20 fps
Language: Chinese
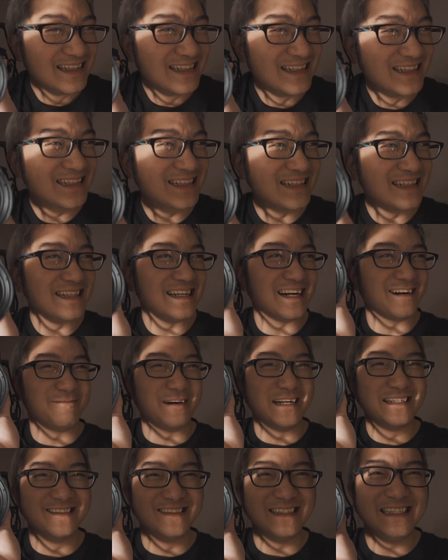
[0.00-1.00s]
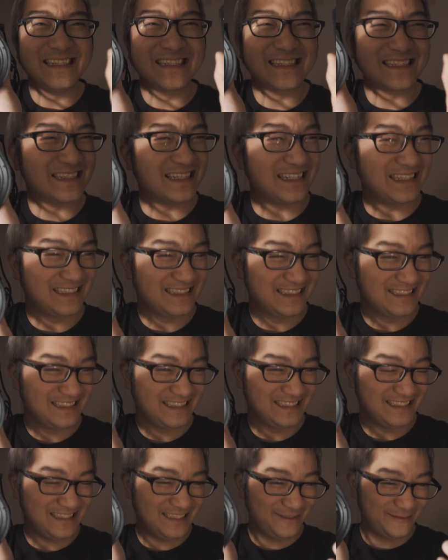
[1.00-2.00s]
还可以啊，蛮有意思啊，
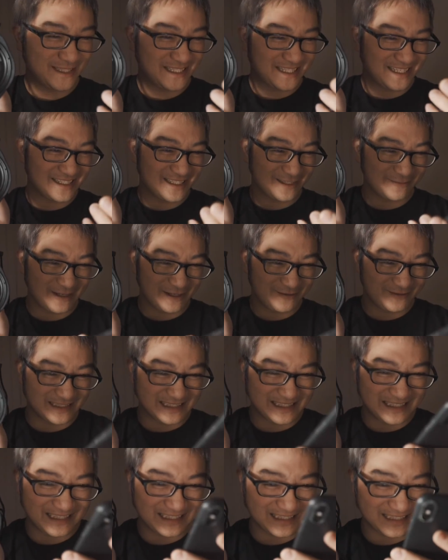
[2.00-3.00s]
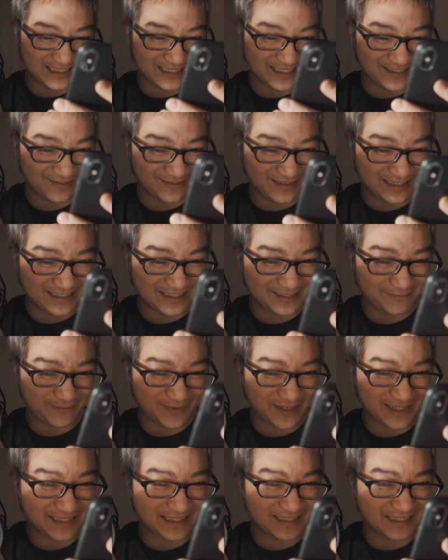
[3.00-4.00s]
基本上还算蛮稳定啊。Advanced
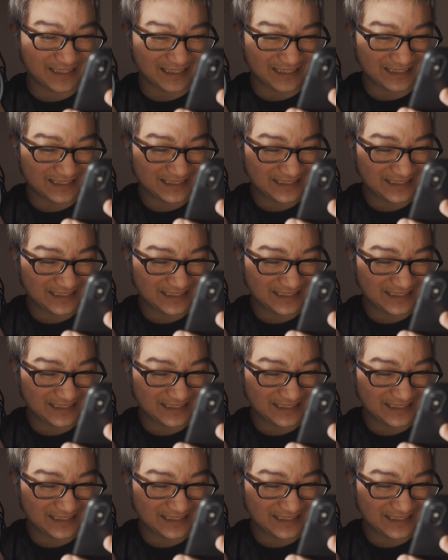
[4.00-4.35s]
Bracketing，